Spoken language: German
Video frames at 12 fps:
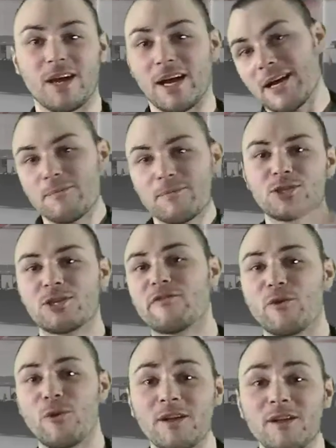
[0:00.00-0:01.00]
Ja, ihr habt den
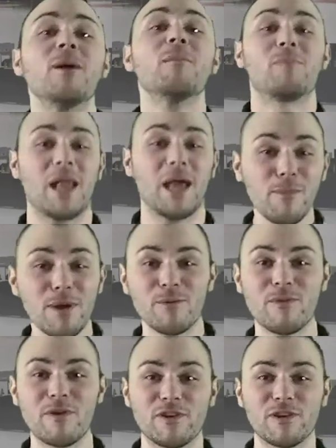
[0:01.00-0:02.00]
Chef gehört. Bleibt mir
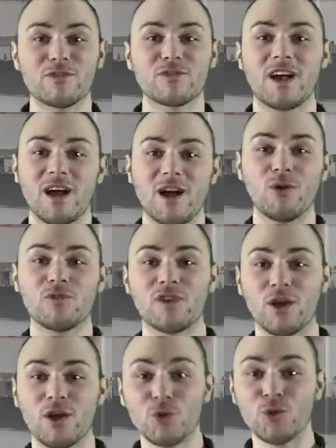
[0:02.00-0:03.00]
nicht mehr viel zu sagen,
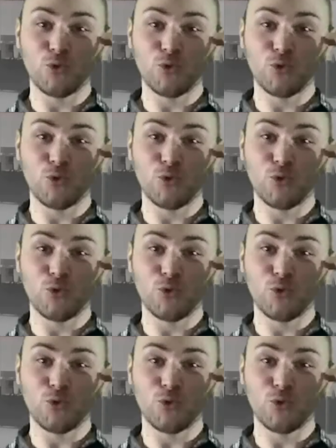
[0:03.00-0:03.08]
außer